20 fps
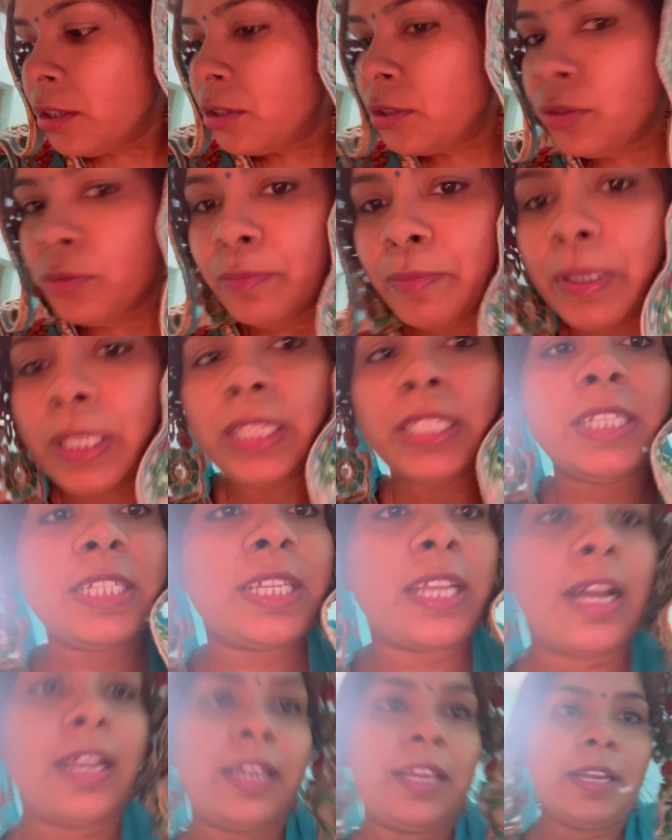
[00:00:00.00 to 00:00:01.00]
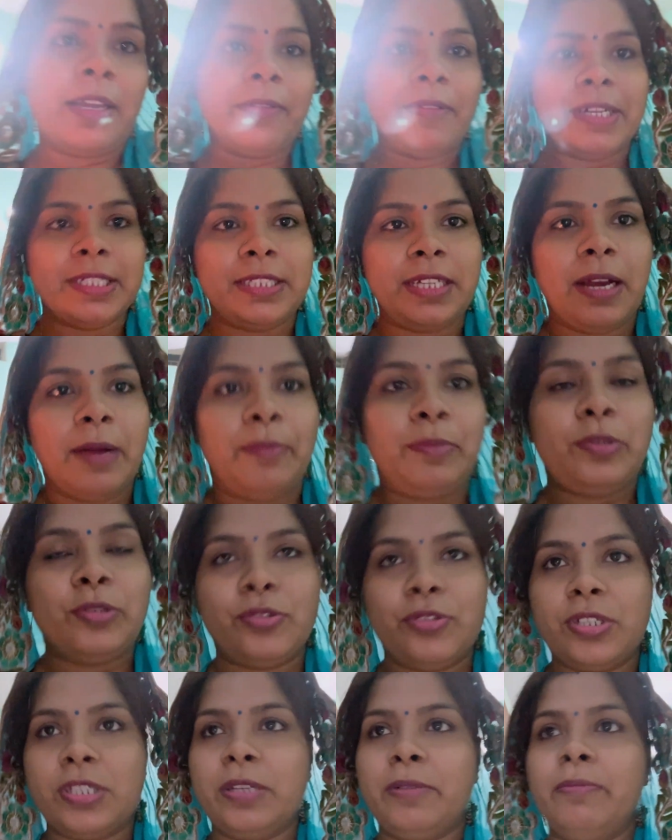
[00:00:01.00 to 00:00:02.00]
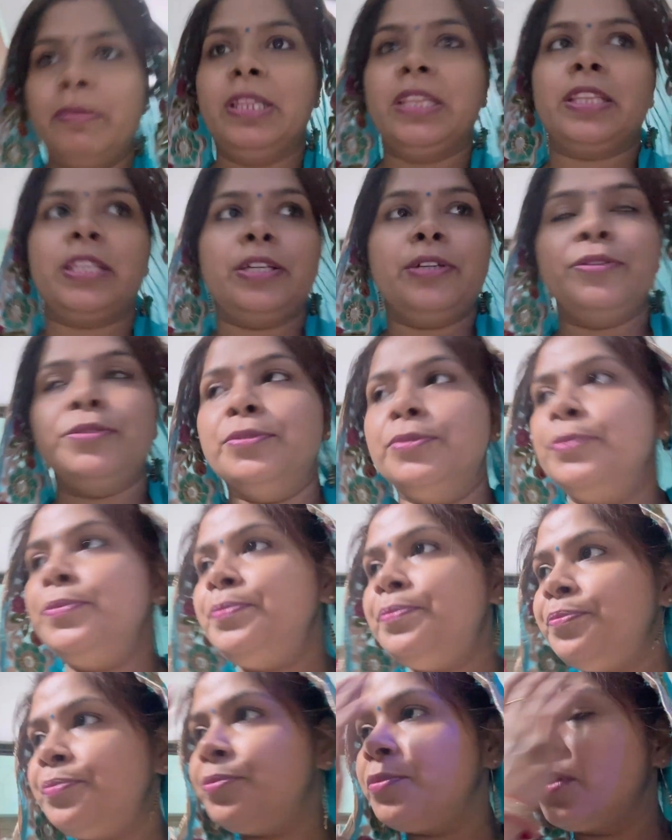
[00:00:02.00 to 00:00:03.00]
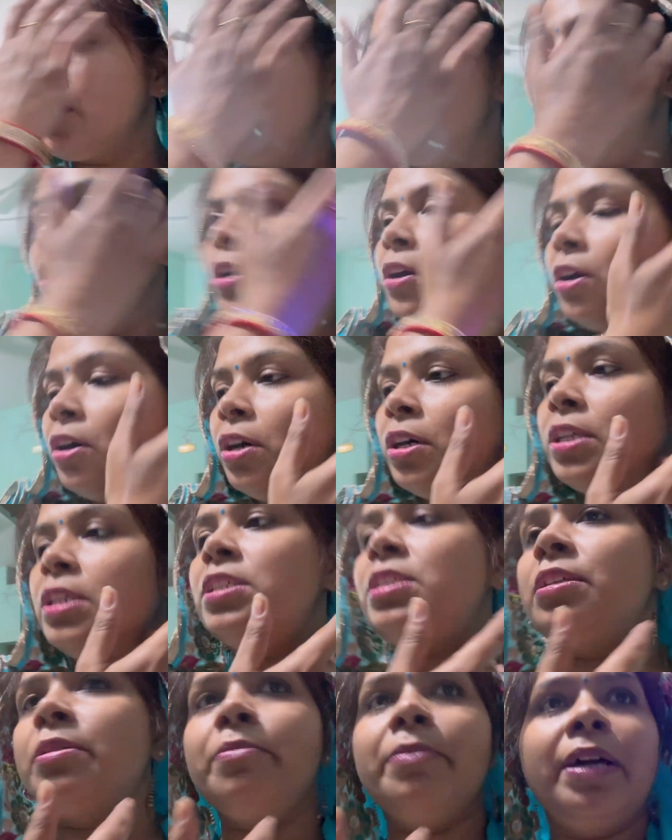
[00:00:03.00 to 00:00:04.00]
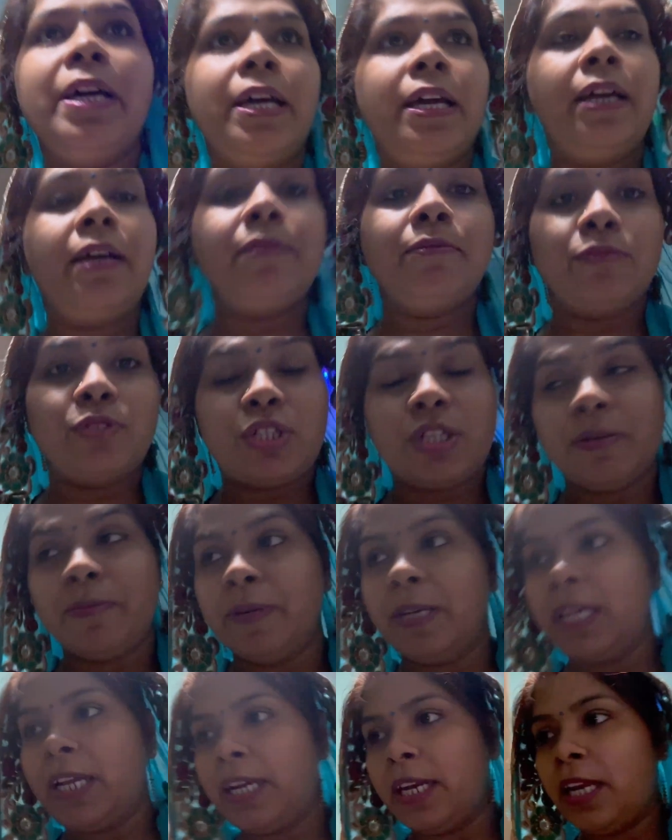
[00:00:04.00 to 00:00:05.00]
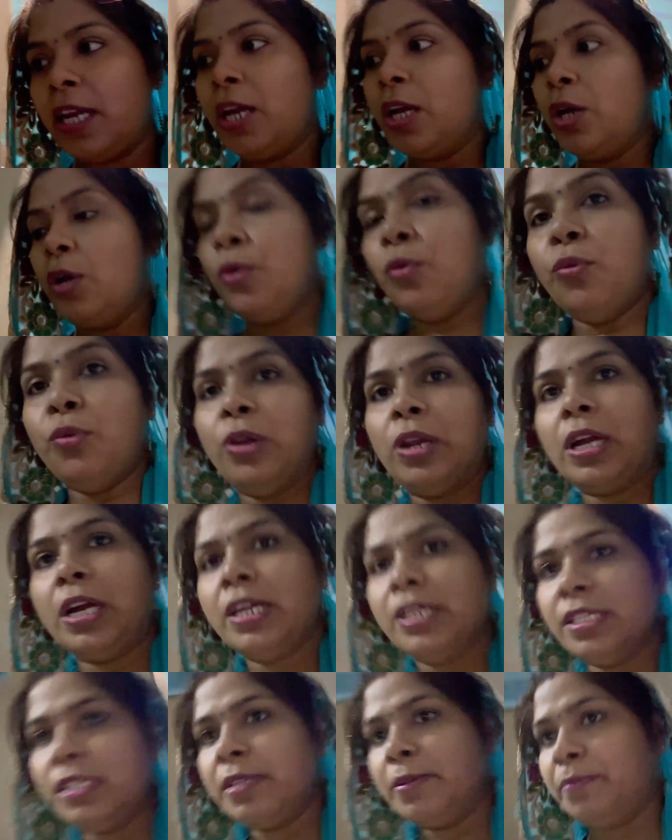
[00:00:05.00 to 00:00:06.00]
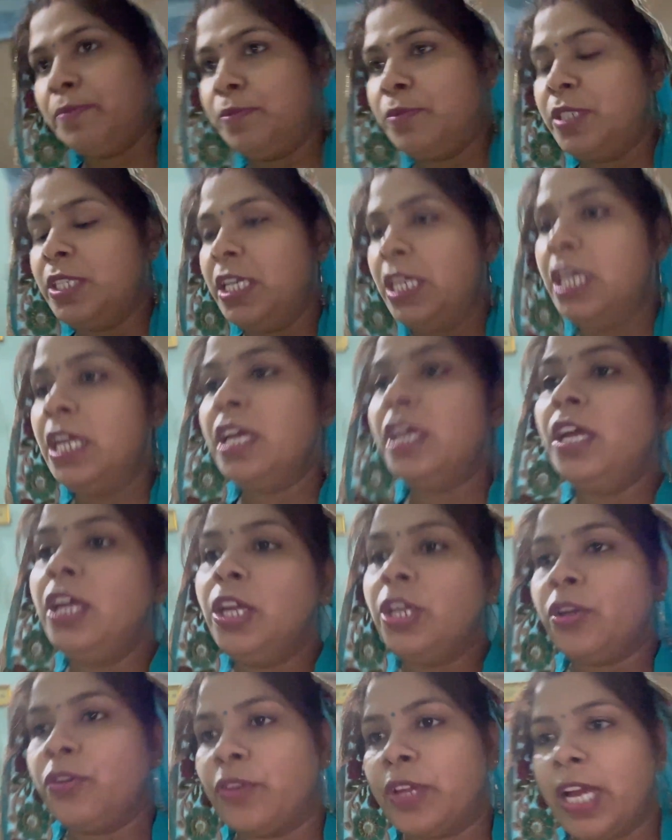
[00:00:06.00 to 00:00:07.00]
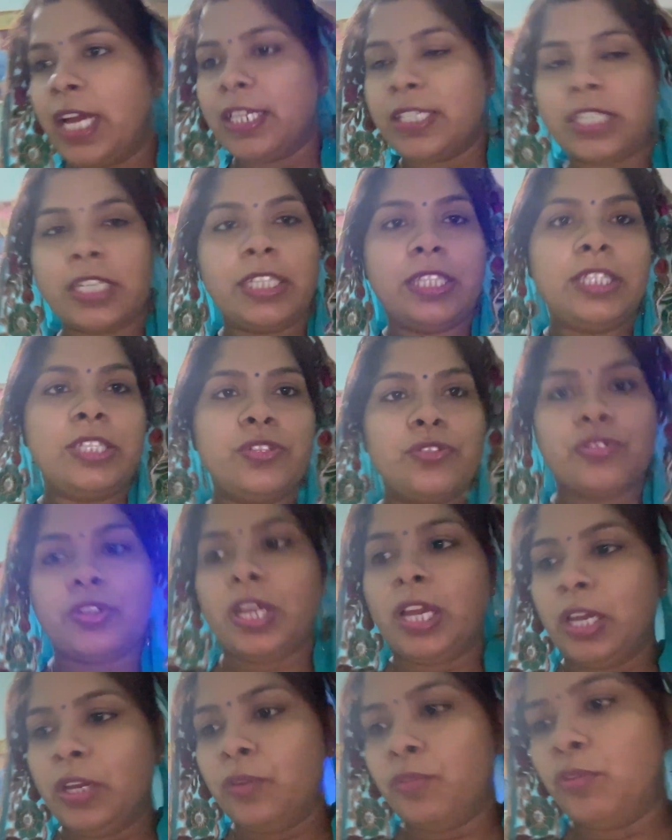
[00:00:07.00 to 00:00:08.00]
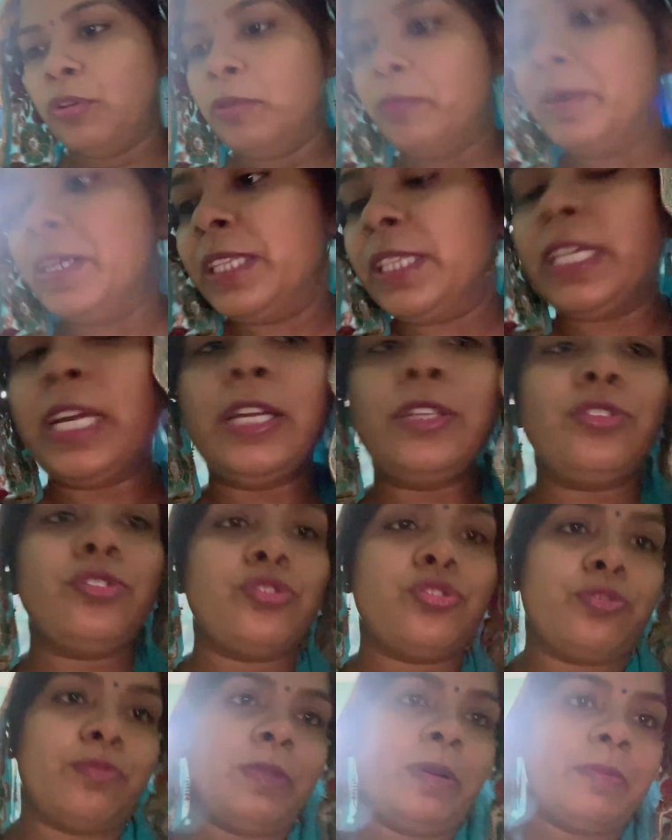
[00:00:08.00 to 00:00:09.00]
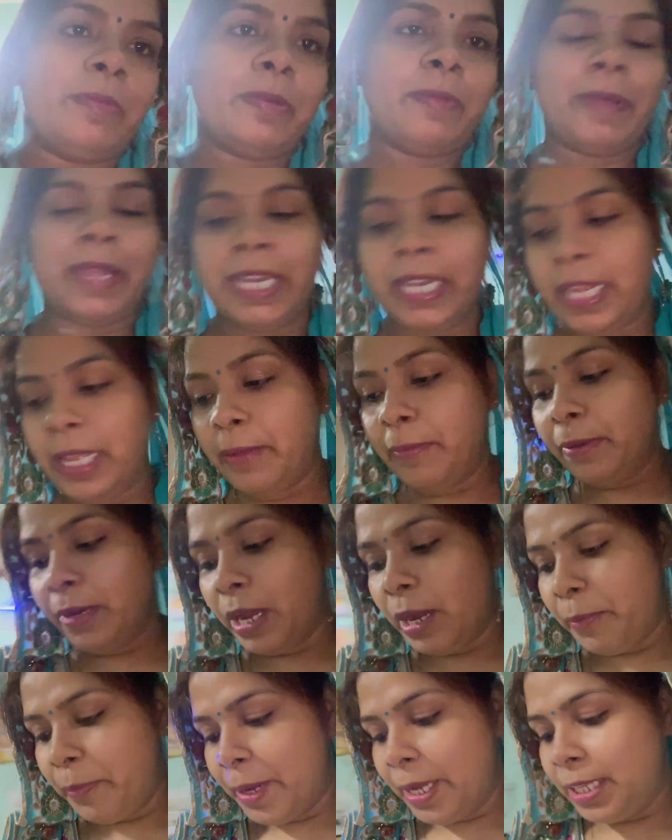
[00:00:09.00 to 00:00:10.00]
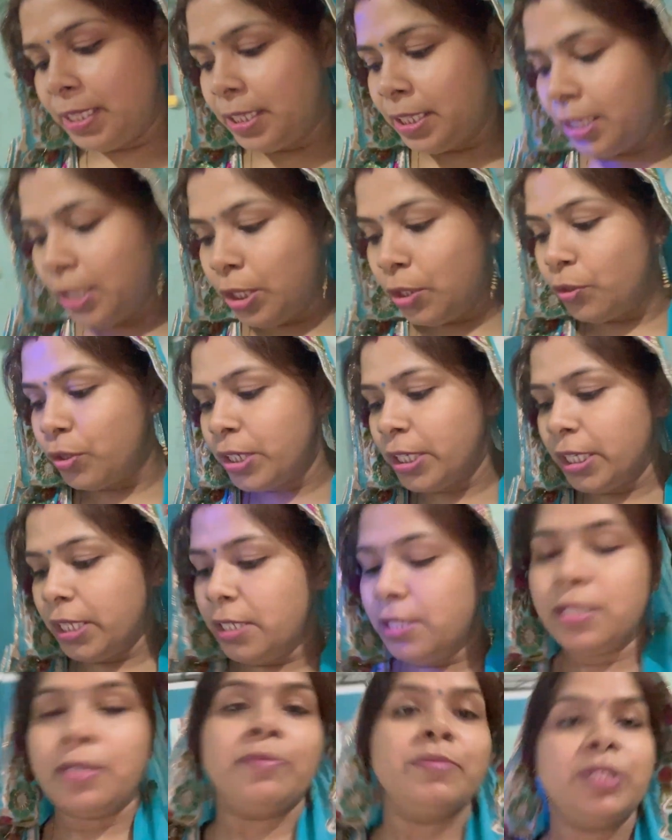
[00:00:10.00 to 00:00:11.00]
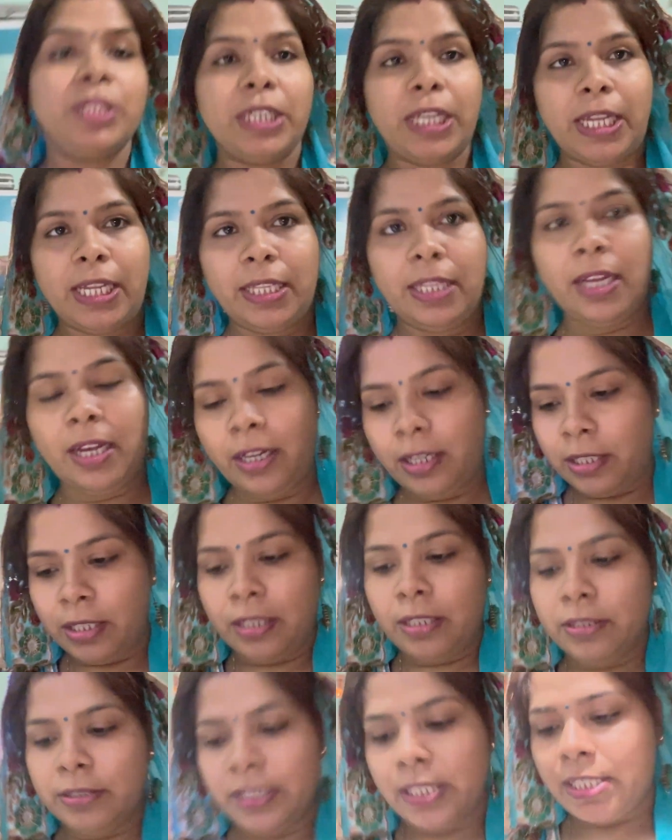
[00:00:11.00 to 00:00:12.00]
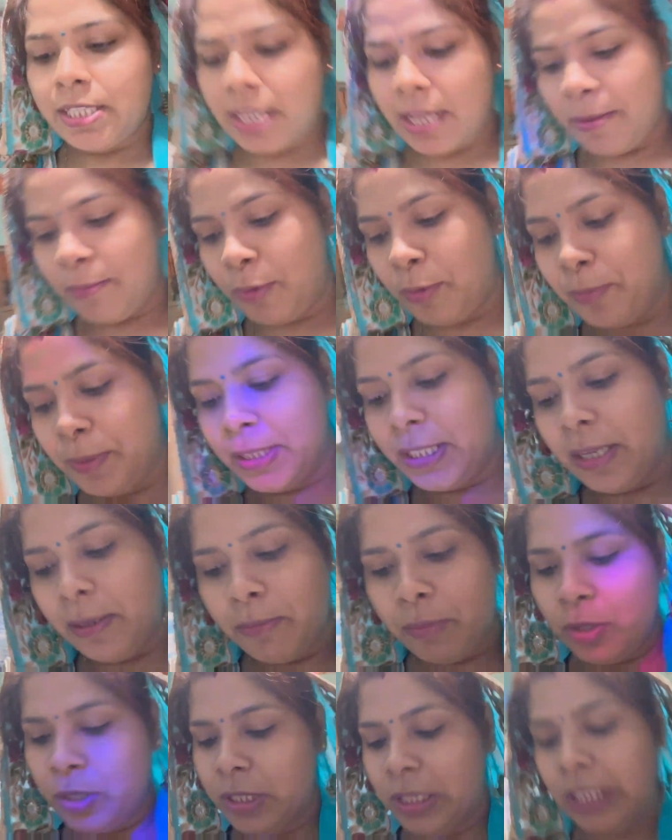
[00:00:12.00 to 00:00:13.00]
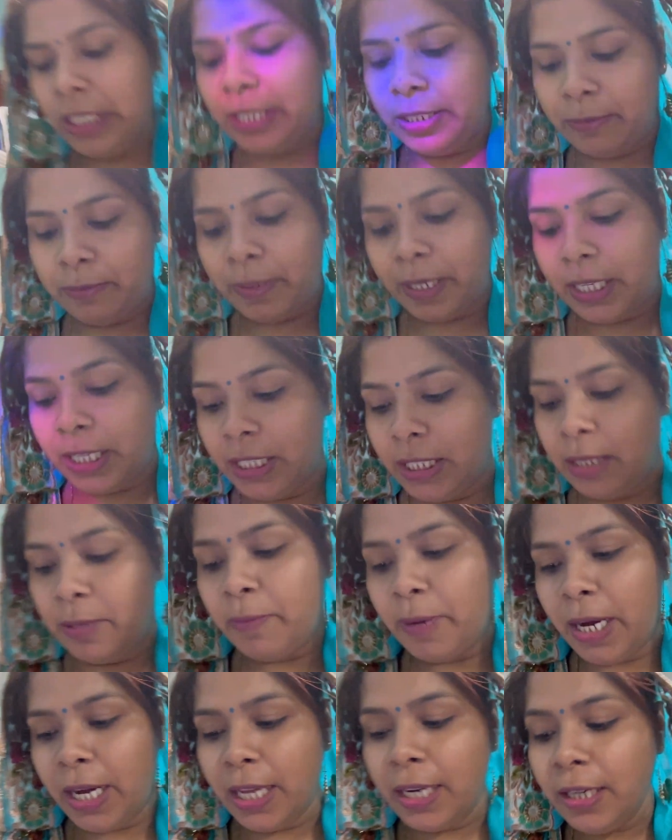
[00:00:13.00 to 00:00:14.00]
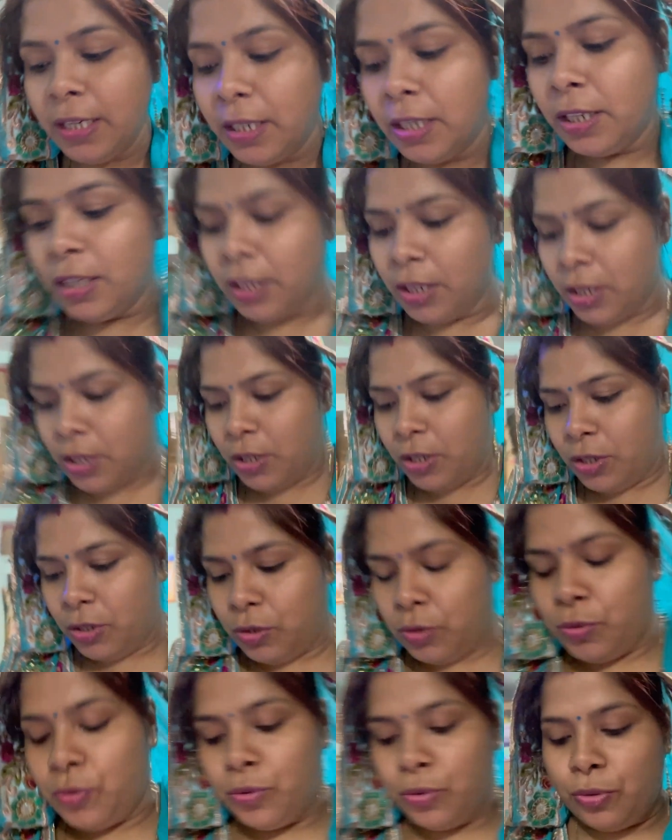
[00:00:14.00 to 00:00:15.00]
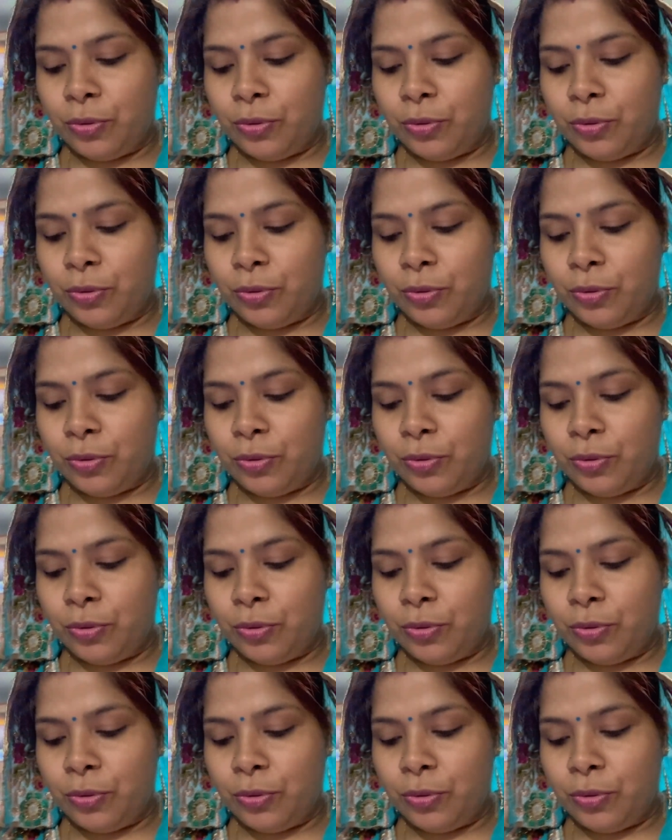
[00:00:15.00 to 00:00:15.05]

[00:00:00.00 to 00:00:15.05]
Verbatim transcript: तो मंदिर से आने के बाद ही आप लोगों से मिलती हूँ और इस समय मुझे बनाना है ओल का सब्जी क्योंकि आज के दिन जो है ओल बनता है तो सुबह में मैं नहीं बना पाई थी क्योंकि सब्जी नहीं था कल जैसा कि आपको पता है बहुत लेट में गई थी बाहर तो